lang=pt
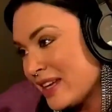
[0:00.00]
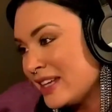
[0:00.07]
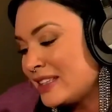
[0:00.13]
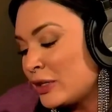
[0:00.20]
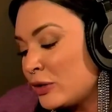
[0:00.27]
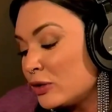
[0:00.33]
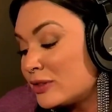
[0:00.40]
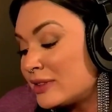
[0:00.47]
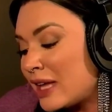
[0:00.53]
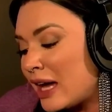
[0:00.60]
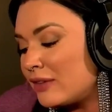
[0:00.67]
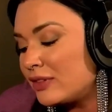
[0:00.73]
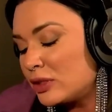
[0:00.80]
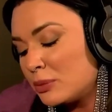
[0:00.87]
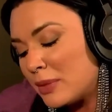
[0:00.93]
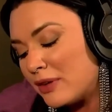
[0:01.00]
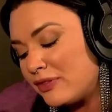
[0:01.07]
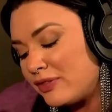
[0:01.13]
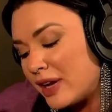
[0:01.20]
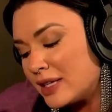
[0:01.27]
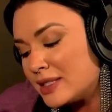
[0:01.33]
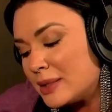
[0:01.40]
Então eu estava numa
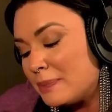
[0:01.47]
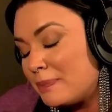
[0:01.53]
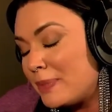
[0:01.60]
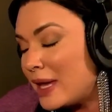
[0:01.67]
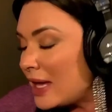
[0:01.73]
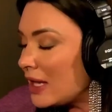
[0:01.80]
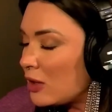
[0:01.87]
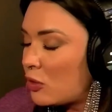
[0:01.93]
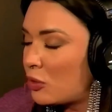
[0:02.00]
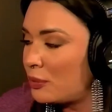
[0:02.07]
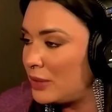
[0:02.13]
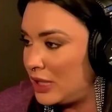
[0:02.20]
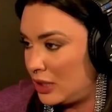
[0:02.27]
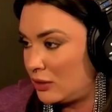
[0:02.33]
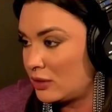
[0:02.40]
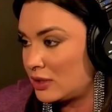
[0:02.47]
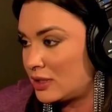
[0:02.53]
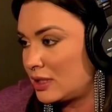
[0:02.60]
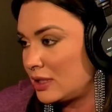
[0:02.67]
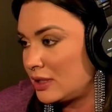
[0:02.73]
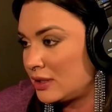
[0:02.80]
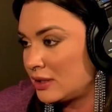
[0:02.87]
fase bem comigo,
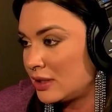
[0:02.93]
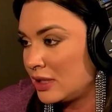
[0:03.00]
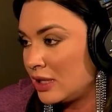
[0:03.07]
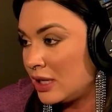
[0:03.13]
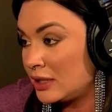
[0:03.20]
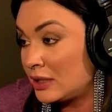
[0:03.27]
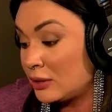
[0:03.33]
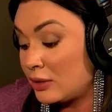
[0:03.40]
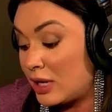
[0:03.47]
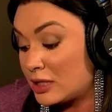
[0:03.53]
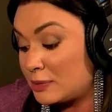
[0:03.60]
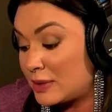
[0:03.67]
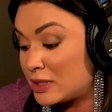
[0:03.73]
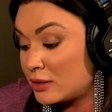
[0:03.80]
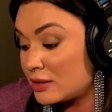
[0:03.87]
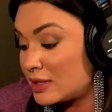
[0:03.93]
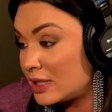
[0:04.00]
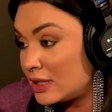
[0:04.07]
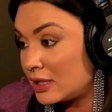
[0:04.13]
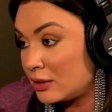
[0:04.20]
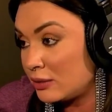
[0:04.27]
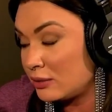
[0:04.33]
assim. Então, as pessoas
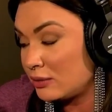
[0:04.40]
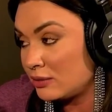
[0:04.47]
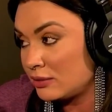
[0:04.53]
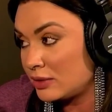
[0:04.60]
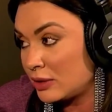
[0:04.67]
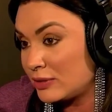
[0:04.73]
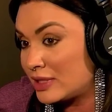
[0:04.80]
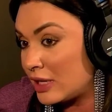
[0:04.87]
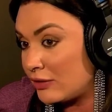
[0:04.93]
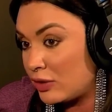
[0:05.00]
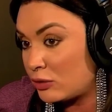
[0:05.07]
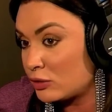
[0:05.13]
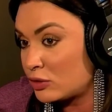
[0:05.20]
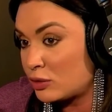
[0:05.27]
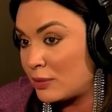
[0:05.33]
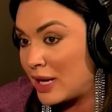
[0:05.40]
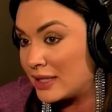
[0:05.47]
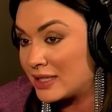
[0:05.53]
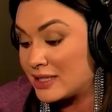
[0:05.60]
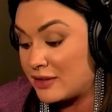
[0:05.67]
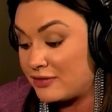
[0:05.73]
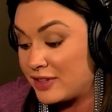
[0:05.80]
que não, não estavam
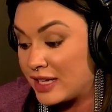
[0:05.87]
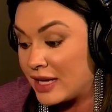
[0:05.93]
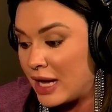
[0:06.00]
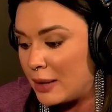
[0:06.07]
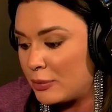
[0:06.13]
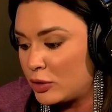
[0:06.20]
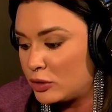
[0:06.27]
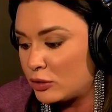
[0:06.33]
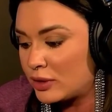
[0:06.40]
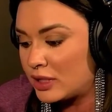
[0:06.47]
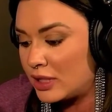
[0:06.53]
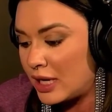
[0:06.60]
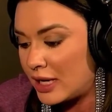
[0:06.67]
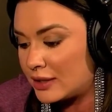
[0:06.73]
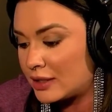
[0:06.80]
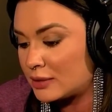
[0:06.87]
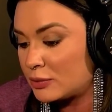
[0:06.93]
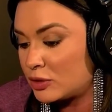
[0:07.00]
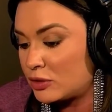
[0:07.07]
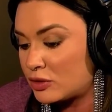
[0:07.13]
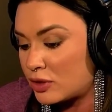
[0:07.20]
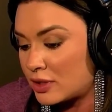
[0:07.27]
acostumadas a ficar muito quietas,
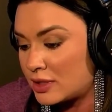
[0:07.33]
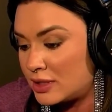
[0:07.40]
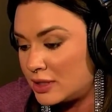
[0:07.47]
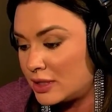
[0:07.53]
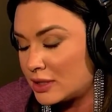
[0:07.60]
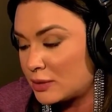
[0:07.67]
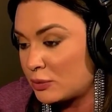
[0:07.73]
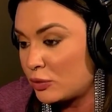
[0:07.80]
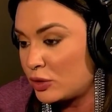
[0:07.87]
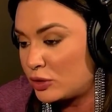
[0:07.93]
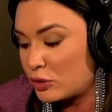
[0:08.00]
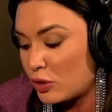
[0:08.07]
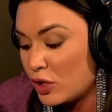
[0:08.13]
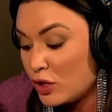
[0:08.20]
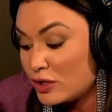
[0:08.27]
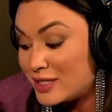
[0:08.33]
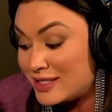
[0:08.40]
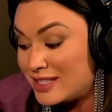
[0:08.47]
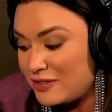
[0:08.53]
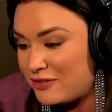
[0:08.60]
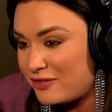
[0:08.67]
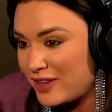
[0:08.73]
muito sozinhas, em muito casa.
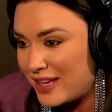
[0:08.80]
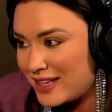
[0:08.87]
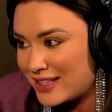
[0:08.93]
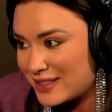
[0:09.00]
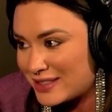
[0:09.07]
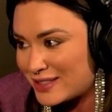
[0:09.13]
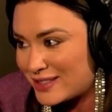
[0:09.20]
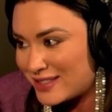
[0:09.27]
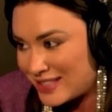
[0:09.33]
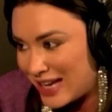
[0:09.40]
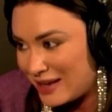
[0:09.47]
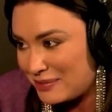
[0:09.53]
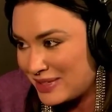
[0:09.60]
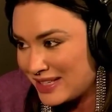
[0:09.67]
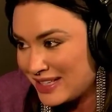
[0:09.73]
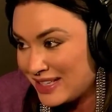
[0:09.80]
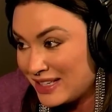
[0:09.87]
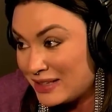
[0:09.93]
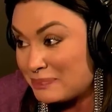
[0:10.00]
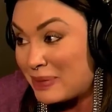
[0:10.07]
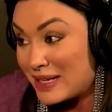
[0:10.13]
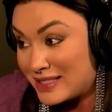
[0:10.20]
se ver, sabe?
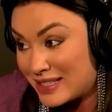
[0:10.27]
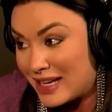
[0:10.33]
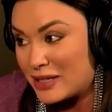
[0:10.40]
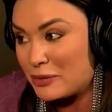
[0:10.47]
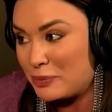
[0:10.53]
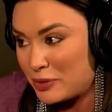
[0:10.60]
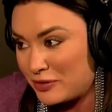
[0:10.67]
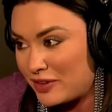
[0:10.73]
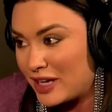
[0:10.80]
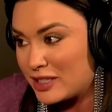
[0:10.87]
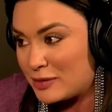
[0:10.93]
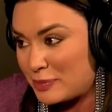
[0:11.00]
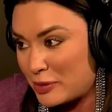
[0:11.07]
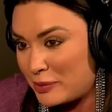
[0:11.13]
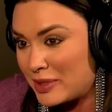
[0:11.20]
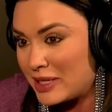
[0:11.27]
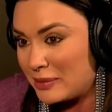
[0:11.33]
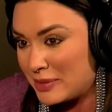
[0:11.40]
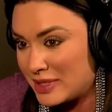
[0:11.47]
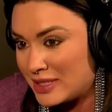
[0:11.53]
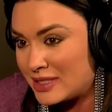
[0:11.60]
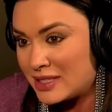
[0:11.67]
Uhum. Passaram por vários
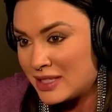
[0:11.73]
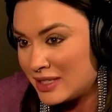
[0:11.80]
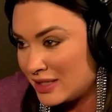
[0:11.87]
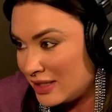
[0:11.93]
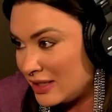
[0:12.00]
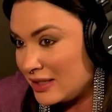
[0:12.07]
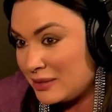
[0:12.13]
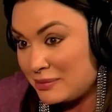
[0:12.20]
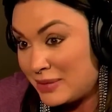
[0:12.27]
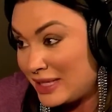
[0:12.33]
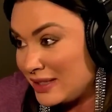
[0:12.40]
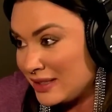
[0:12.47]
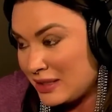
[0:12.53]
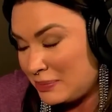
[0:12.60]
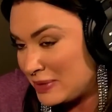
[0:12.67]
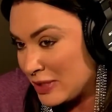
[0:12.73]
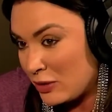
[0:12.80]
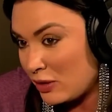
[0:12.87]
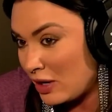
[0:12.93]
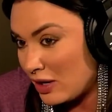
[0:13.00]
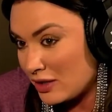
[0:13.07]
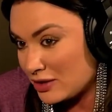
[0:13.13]
problemas Porra. Eh,
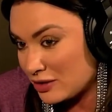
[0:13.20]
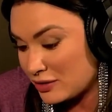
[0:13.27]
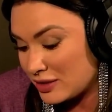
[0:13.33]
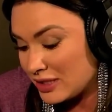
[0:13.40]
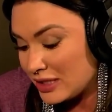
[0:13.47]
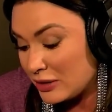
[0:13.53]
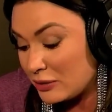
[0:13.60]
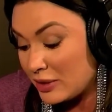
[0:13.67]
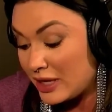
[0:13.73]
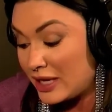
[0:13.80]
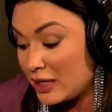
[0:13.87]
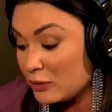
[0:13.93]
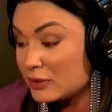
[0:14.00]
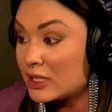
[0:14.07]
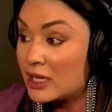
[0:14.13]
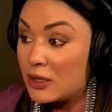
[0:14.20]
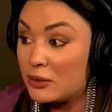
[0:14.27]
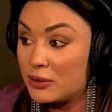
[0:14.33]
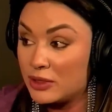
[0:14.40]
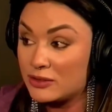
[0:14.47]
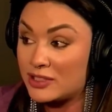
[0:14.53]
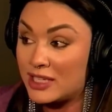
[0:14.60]
psicológicos. Porra. Então, eu
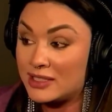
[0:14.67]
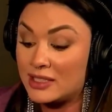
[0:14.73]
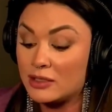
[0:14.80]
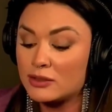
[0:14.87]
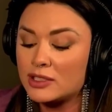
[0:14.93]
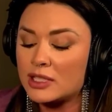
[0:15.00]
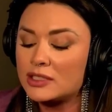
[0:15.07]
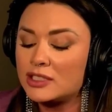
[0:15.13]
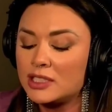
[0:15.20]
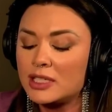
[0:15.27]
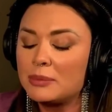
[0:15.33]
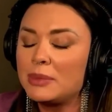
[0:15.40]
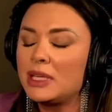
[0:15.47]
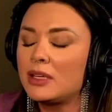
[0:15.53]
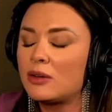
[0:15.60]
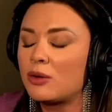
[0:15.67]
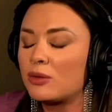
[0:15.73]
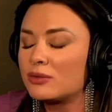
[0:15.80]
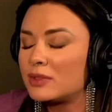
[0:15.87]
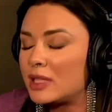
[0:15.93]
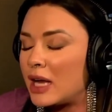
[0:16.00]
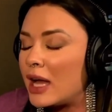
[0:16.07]
não, eu já, eu já tinha me
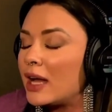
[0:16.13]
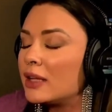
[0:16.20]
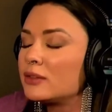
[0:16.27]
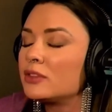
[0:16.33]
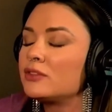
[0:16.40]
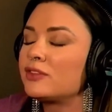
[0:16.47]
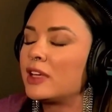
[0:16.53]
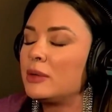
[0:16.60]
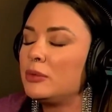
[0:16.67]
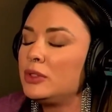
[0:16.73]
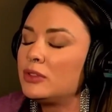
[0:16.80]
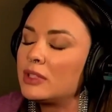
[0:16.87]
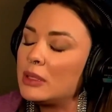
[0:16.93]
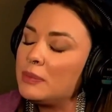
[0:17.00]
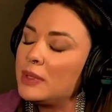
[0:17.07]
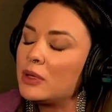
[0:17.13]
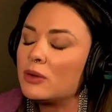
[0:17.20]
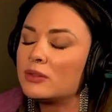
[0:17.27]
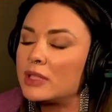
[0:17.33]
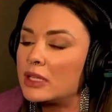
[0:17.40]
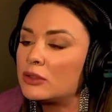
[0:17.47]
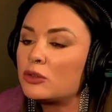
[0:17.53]
encontrado, eu fiquei muito tempo em
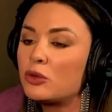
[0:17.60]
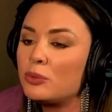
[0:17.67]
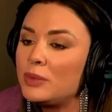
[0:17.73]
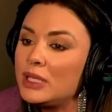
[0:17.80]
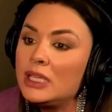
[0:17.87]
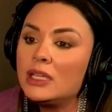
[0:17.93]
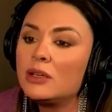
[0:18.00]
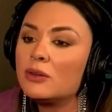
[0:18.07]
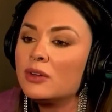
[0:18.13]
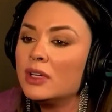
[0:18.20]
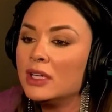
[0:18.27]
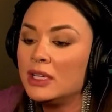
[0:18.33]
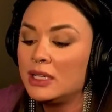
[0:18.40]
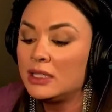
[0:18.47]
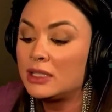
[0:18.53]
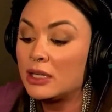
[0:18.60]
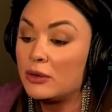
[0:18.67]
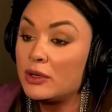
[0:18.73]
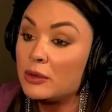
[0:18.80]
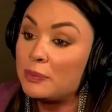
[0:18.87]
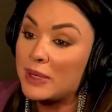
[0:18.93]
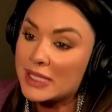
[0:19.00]
contato comigo.
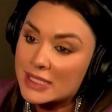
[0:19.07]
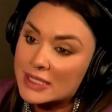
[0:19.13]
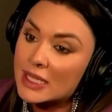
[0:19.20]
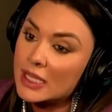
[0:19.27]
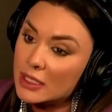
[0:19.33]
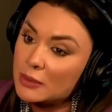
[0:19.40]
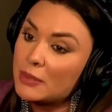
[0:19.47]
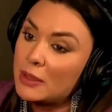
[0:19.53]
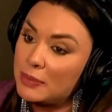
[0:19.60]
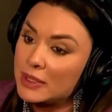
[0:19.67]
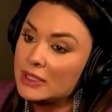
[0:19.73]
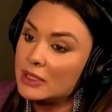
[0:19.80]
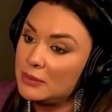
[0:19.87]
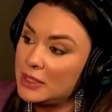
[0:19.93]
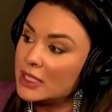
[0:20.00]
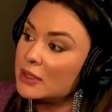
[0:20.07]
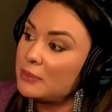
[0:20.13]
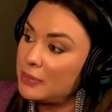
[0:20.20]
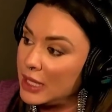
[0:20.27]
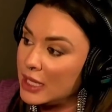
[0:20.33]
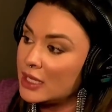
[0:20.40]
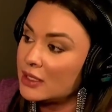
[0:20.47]
Então, eu passei uma pandemia
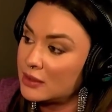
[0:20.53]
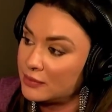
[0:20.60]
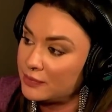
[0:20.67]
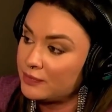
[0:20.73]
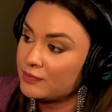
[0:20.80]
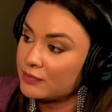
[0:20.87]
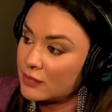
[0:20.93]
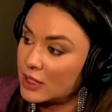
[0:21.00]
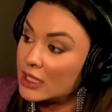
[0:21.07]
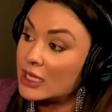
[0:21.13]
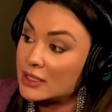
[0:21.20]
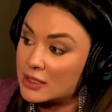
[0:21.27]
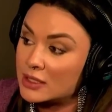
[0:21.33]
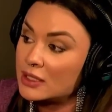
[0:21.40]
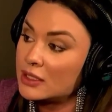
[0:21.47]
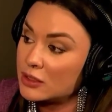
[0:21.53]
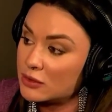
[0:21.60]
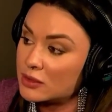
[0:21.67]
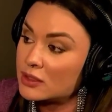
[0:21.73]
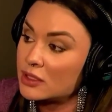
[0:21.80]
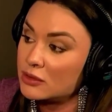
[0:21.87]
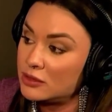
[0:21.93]
bem, Graças a
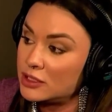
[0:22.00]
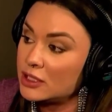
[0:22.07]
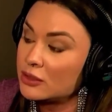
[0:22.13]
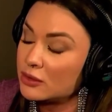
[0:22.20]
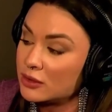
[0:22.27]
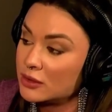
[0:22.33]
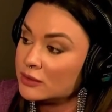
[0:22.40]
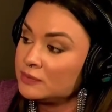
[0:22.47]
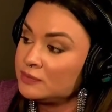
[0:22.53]
Deus. E esse namorado digo.